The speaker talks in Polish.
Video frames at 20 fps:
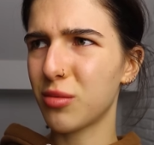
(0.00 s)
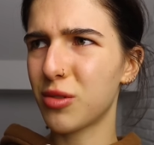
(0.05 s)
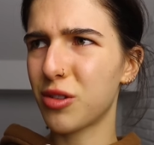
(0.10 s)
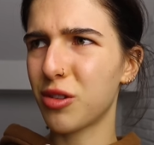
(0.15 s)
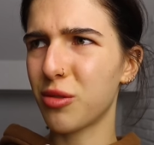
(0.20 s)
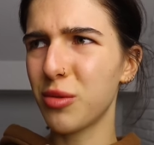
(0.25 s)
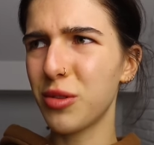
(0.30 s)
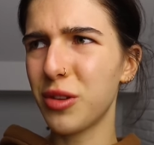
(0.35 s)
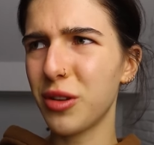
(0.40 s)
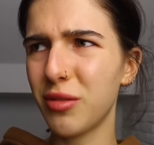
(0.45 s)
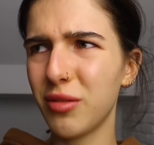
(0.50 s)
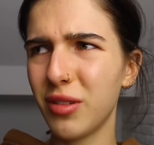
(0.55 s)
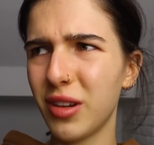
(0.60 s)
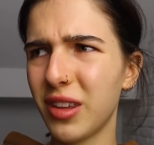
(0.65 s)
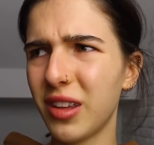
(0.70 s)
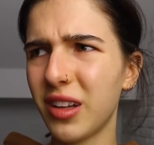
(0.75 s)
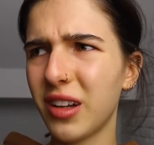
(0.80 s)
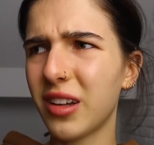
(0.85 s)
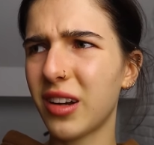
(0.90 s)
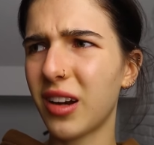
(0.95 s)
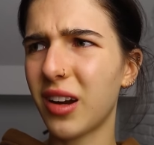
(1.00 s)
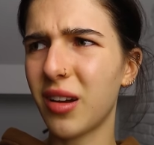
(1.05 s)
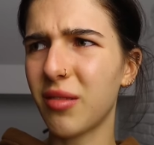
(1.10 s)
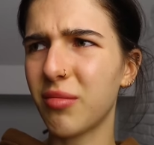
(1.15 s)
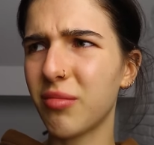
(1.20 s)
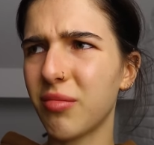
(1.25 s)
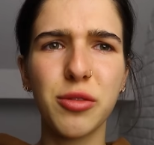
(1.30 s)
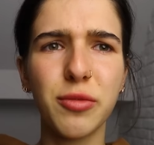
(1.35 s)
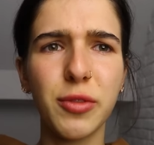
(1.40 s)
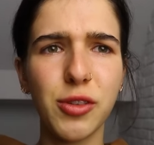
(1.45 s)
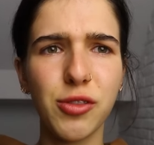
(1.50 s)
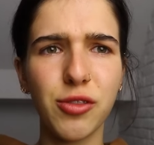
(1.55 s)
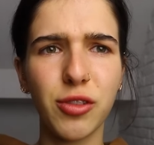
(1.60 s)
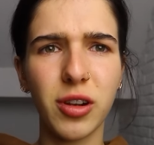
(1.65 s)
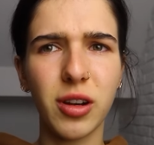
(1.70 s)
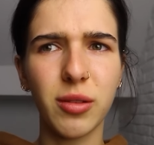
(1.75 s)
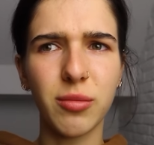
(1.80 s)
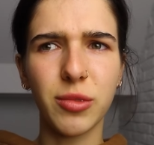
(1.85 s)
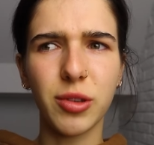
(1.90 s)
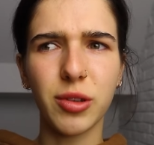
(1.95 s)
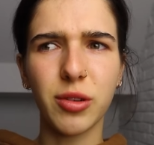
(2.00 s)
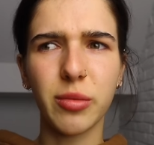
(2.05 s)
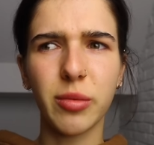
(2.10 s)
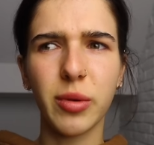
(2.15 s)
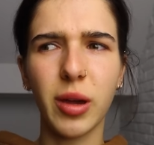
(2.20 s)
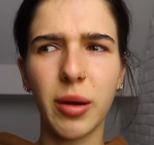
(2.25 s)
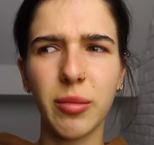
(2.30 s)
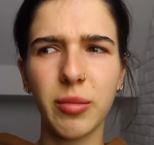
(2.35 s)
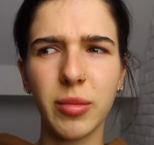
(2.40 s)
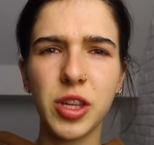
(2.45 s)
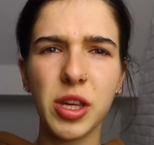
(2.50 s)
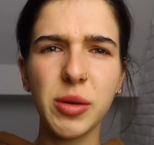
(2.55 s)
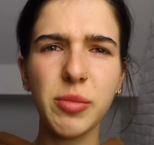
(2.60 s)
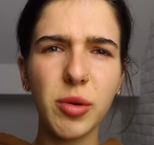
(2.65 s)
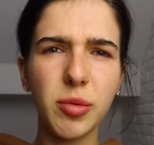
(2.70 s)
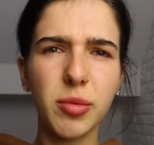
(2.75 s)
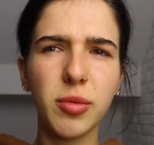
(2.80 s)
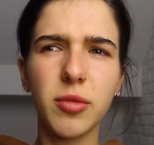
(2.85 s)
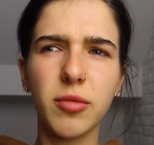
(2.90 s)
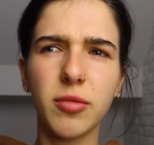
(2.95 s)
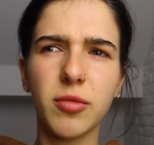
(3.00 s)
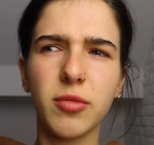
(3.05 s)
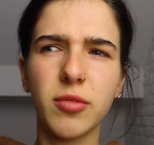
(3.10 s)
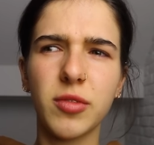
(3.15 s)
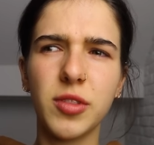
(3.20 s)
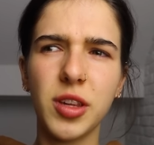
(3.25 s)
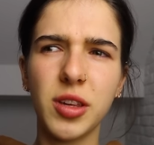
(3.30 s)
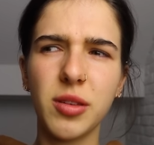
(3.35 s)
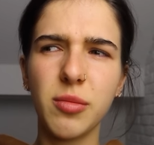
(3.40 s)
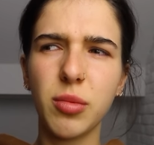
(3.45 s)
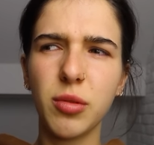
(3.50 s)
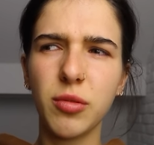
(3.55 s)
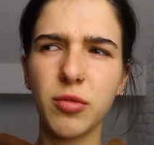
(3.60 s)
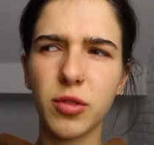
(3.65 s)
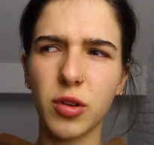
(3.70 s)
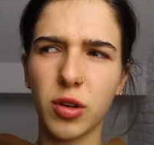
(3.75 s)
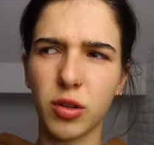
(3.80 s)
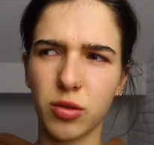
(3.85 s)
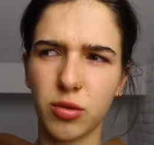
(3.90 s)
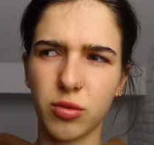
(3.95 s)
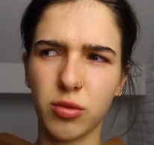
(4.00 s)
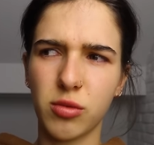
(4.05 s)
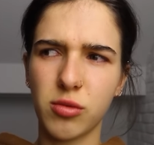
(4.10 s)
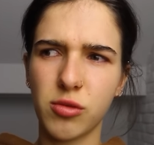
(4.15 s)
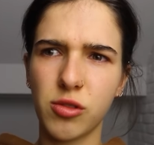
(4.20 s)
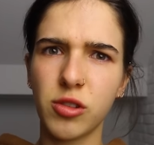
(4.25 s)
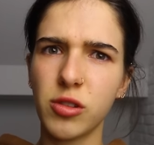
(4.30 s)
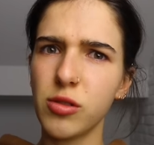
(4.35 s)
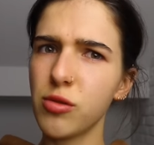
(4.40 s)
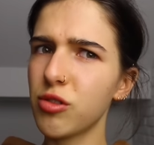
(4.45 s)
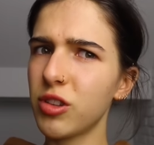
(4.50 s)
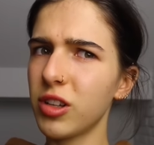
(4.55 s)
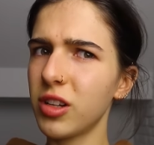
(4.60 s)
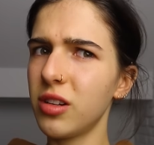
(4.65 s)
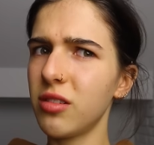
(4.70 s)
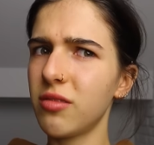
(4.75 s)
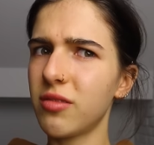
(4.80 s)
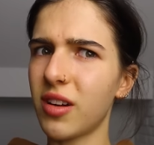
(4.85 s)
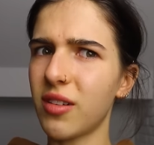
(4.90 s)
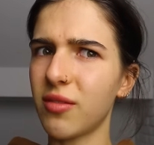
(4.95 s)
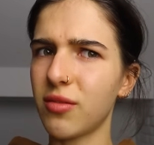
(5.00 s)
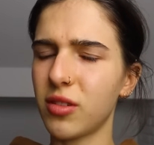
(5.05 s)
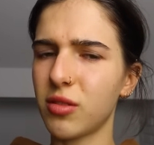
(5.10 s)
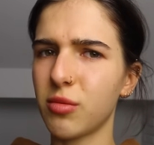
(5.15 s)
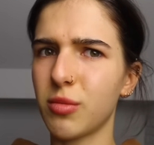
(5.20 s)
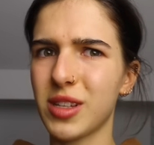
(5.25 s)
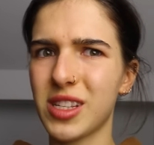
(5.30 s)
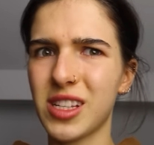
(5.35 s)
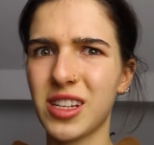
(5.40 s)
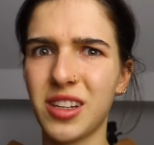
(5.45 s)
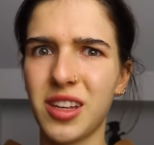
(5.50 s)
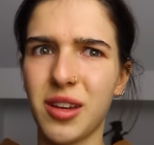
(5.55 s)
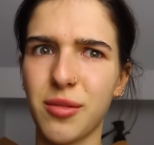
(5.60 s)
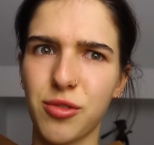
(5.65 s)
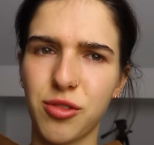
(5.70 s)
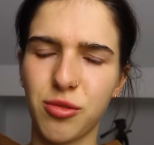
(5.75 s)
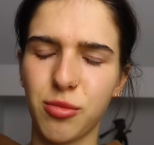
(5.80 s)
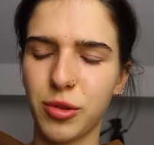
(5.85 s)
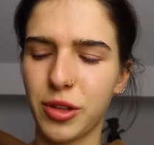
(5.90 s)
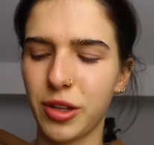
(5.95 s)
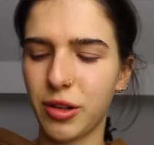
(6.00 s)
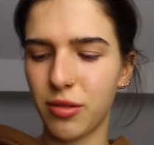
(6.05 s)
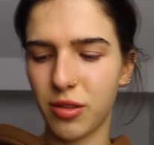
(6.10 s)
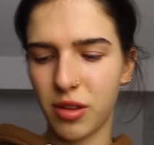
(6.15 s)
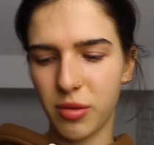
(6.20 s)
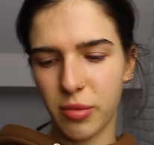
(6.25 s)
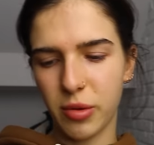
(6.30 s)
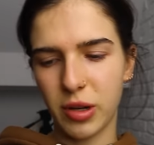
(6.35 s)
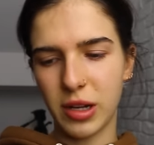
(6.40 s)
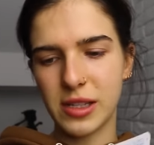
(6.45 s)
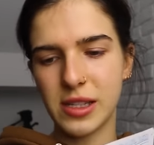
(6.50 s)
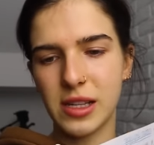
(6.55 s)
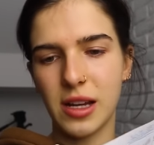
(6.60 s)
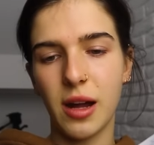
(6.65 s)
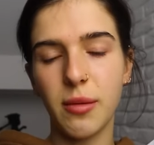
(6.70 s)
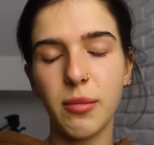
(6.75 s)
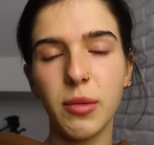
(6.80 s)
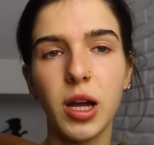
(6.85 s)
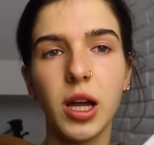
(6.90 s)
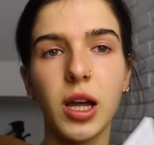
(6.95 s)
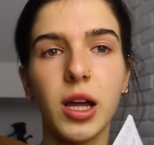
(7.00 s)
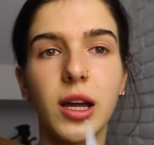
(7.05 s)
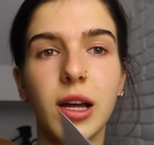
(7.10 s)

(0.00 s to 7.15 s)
Czemu tego nie nagrałam? Gdzieś wieczorem to robiłam. W dzień, po, po w dzień powrotu, czy już nagrywałam vlogmasa, nie wiem czemu tego nie pokazałam.